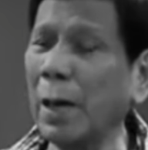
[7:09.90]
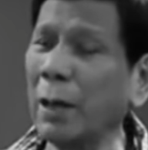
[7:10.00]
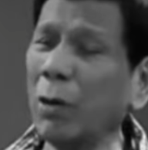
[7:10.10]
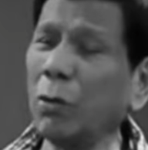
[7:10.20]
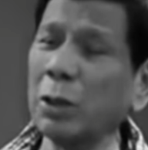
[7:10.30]
Kaya
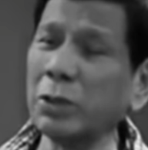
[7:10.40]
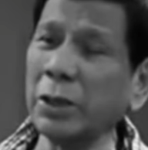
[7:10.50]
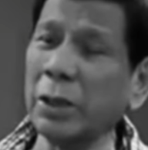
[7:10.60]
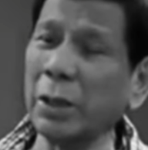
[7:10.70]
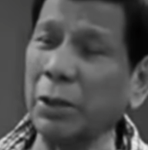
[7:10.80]
ayaw ko
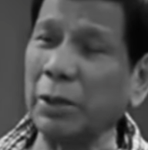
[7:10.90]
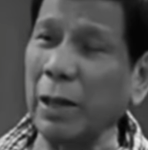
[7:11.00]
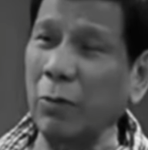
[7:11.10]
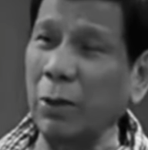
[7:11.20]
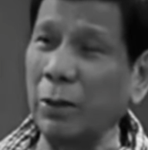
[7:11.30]
nga sana
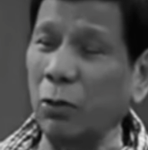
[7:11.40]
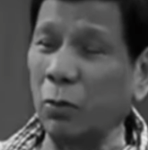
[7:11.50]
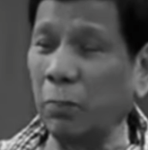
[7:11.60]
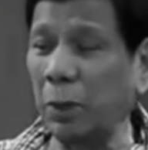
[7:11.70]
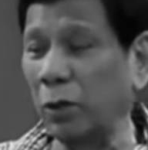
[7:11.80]
bitawan
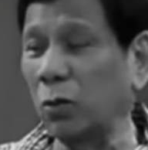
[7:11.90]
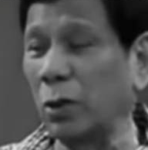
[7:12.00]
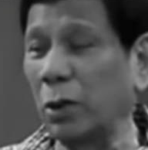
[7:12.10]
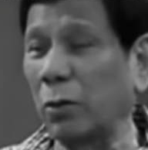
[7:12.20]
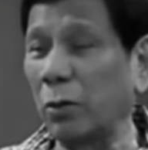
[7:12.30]
nung
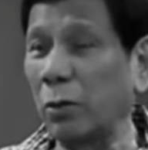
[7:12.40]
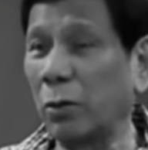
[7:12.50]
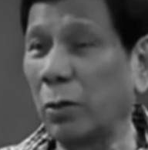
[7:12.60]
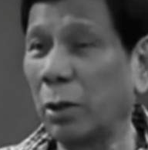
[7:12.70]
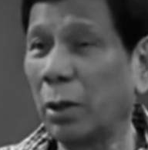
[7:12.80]
mayor ako.
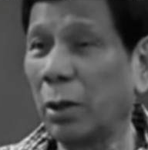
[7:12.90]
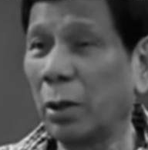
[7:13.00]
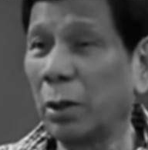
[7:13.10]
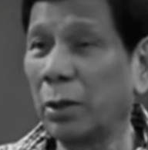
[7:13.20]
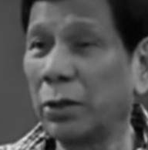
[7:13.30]

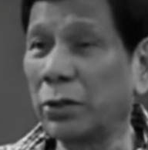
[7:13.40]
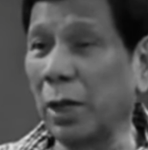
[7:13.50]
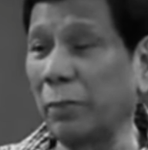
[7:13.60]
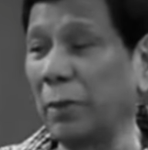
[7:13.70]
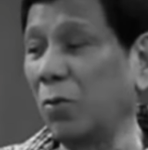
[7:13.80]

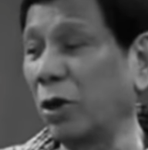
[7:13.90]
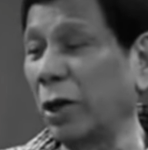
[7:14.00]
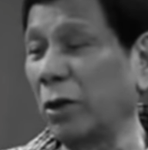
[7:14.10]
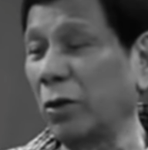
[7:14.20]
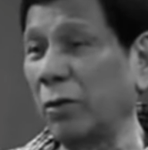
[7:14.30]
Sabi
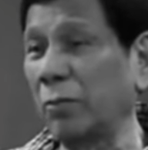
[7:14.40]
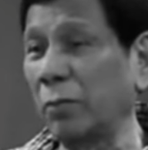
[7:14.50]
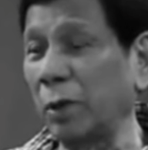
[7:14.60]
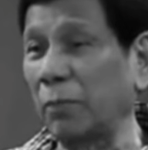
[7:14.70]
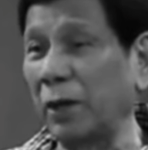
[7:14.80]
mo
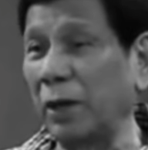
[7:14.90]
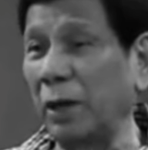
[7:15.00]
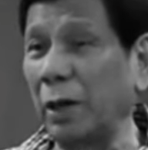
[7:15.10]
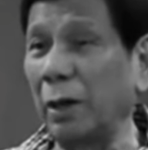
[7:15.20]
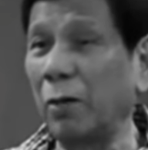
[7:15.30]
ngayon, mga
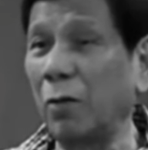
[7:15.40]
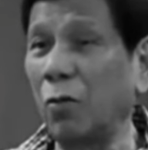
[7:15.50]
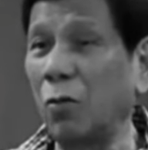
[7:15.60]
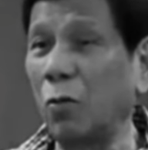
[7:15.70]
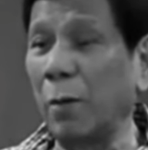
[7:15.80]
PDEA,
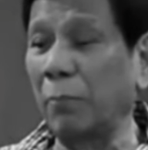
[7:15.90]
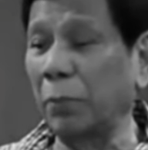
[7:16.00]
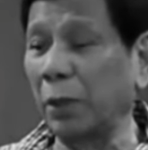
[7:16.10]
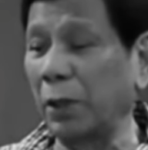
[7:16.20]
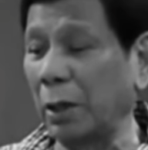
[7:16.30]

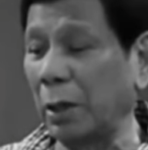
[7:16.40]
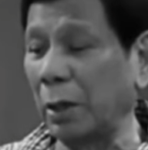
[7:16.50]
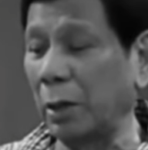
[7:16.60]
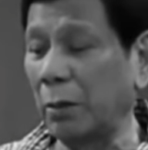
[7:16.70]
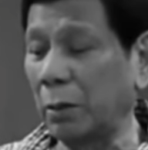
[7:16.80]
ang
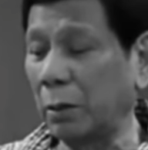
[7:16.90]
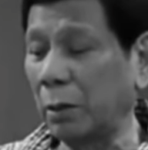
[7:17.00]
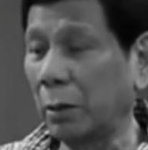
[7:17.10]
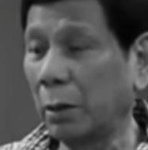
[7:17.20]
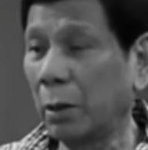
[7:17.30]
PDEA,
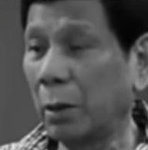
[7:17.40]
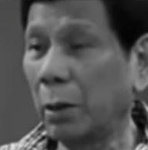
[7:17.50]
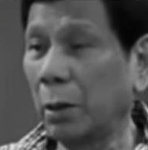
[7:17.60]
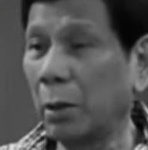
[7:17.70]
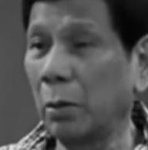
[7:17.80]

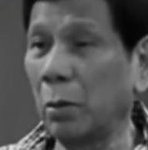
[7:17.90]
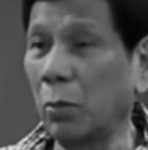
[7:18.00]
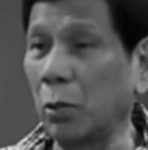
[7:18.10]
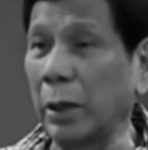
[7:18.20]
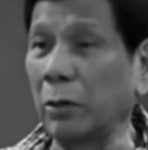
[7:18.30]

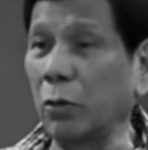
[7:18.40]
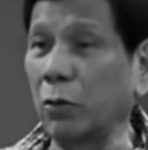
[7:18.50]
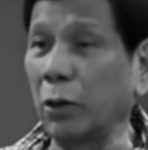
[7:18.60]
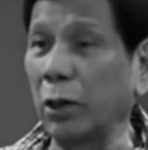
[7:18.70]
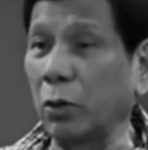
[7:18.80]
oh, wala
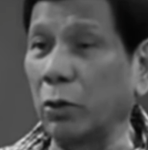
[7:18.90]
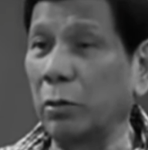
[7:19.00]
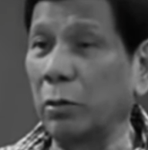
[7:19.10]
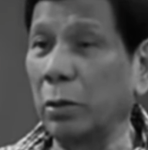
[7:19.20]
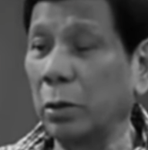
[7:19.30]
raw
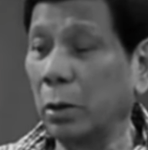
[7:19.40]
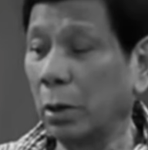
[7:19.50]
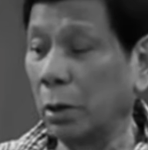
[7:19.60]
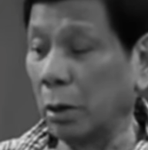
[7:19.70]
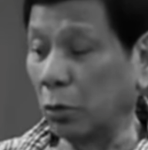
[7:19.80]
record.
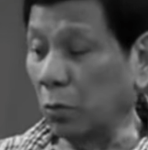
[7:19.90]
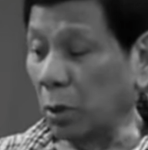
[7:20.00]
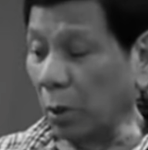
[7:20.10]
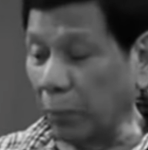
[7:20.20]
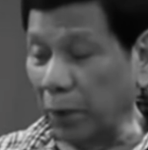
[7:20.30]

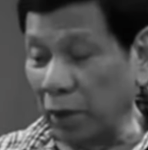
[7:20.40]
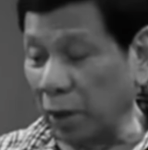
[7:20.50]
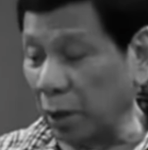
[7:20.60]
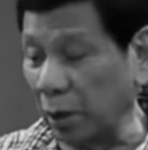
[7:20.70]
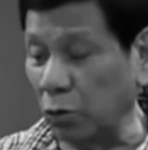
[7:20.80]
Itong mga
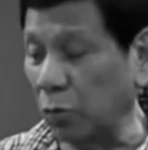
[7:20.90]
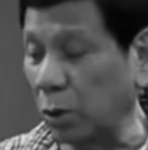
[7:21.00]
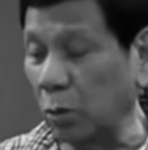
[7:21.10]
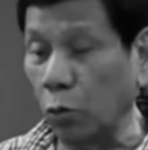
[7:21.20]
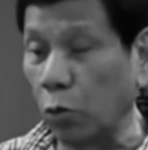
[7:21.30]
PDEA na
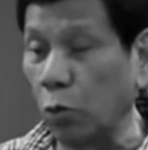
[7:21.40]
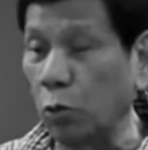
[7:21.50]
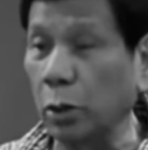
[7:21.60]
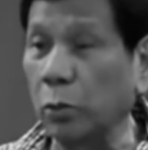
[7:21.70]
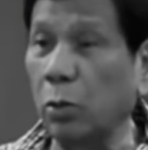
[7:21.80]
itong mga
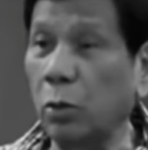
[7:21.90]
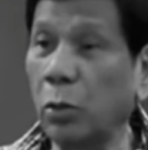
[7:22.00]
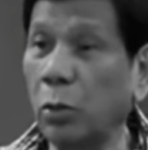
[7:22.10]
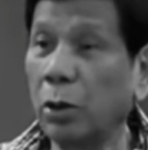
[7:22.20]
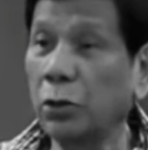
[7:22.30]
ugok na
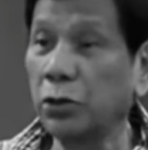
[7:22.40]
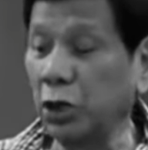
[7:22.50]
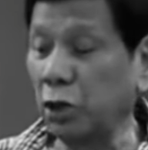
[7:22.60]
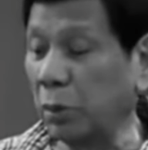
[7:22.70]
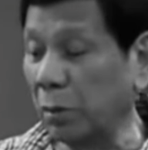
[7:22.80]
to
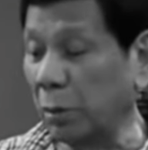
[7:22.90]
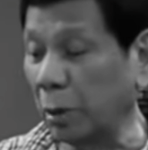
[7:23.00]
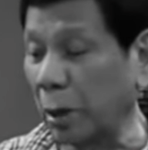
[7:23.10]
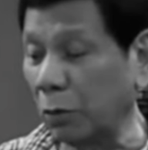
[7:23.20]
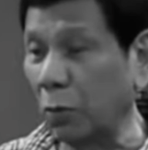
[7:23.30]
Sino ba
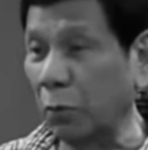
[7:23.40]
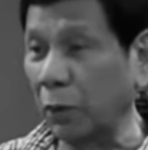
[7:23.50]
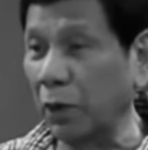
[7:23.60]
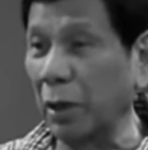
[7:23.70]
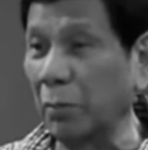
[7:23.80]
nung
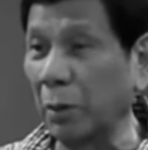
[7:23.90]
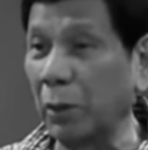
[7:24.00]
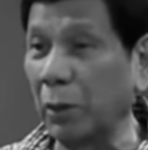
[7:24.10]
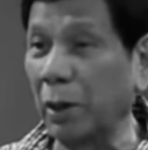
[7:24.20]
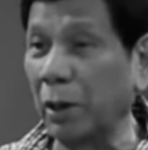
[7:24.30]
gagong PDEA
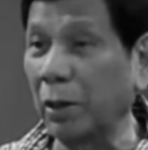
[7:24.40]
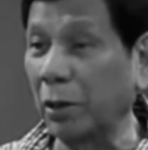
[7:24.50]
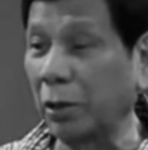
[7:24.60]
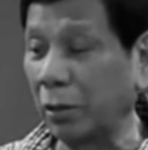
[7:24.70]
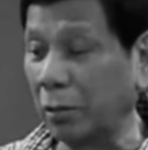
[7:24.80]
magbigay
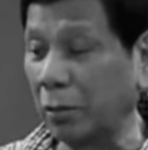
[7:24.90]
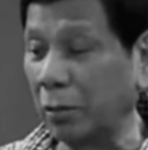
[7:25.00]
ng